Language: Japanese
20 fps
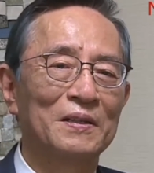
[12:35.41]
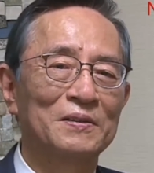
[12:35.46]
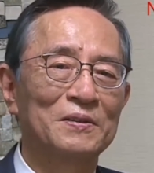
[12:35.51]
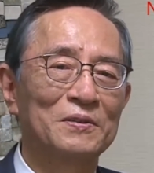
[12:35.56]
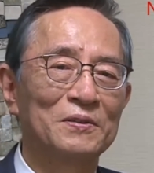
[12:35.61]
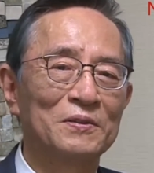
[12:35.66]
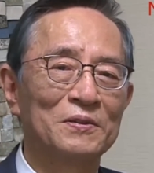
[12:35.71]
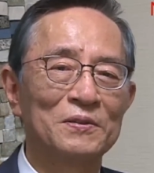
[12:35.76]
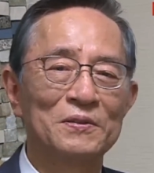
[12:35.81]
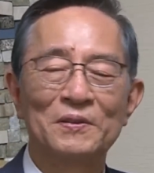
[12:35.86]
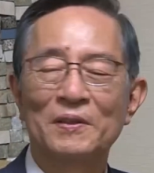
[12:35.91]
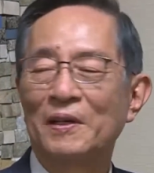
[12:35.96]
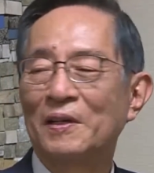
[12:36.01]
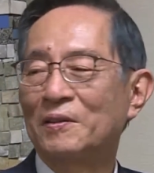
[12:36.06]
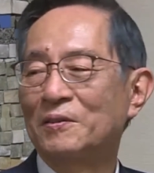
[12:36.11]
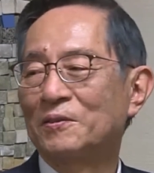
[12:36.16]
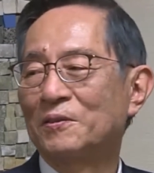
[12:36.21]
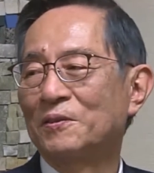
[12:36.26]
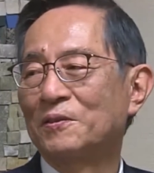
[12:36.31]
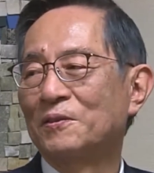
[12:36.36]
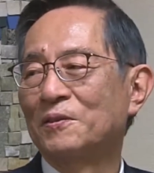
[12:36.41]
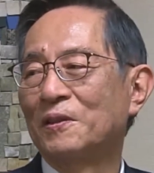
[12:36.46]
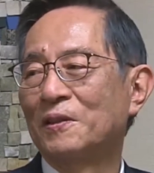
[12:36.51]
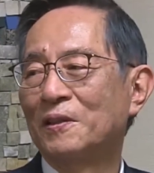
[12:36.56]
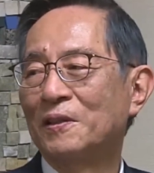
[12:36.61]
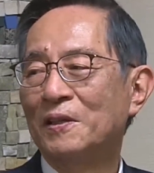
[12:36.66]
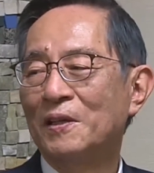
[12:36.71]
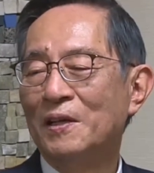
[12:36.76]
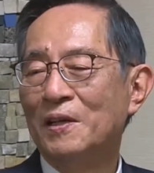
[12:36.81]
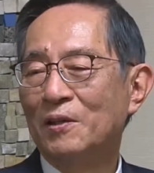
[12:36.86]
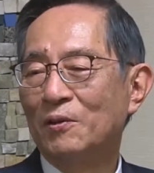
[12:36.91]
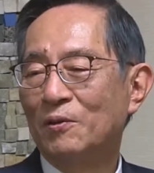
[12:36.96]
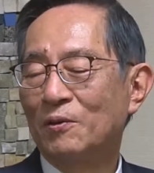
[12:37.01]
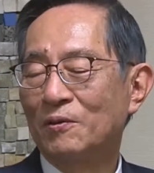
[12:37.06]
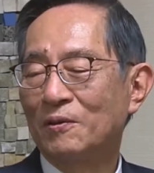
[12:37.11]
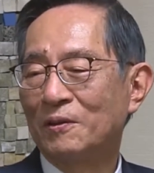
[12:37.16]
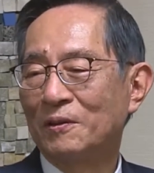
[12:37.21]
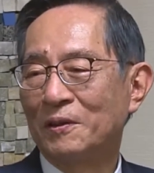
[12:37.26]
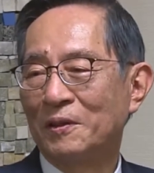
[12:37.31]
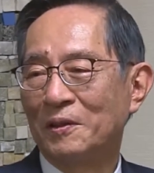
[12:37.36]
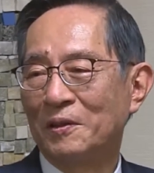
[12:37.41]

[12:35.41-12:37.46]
収入があるというようなねこれは